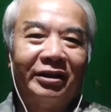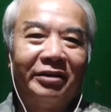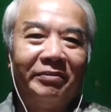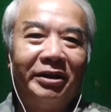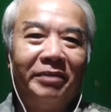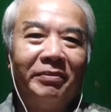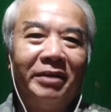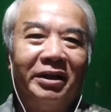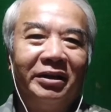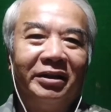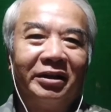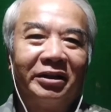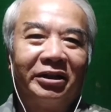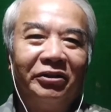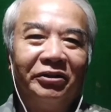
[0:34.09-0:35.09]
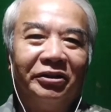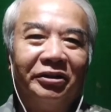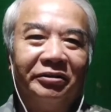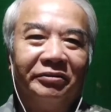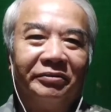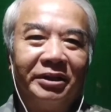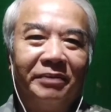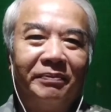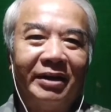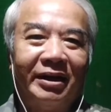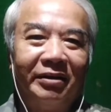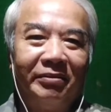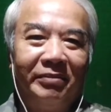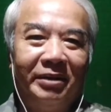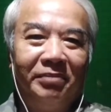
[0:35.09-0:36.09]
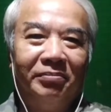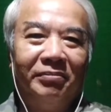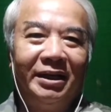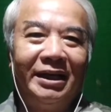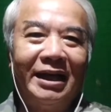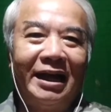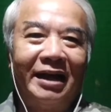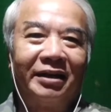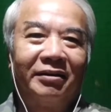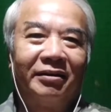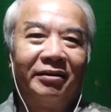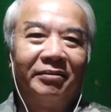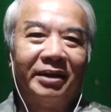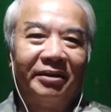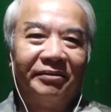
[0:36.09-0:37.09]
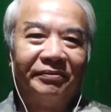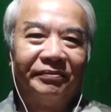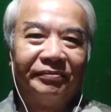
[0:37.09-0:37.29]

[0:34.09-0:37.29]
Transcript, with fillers: bị bệnh tiểu đường tiếp 2 bị bệnh nặng đó các bạn